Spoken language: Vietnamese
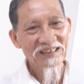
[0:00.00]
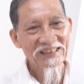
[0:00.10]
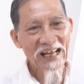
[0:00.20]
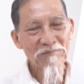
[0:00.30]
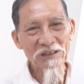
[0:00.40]

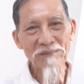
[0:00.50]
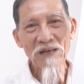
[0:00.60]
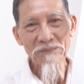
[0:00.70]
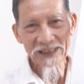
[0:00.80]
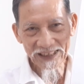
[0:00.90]
trang
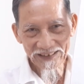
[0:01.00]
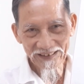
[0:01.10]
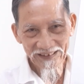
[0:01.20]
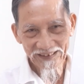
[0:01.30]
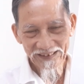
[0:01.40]
129
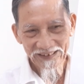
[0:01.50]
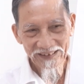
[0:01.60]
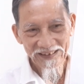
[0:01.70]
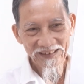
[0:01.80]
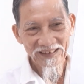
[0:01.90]

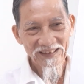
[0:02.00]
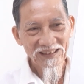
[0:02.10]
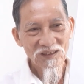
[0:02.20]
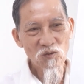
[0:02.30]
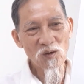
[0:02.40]

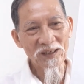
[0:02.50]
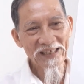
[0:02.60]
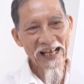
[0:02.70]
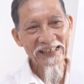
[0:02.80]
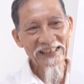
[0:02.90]
của
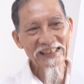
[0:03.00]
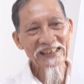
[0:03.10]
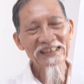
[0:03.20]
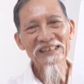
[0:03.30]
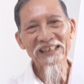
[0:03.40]
Đại
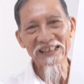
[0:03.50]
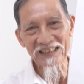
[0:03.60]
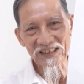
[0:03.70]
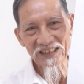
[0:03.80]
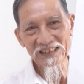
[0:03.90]
Y
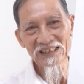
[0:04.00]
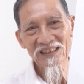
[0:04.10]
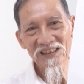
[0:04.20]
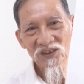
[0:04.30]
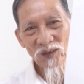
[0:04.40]
Thiền Sư
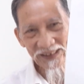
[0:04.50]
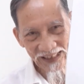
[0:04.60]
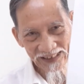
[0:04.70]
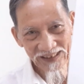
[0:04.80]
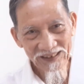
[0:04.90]
Tuệ
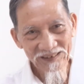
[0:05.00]
Tĩnh.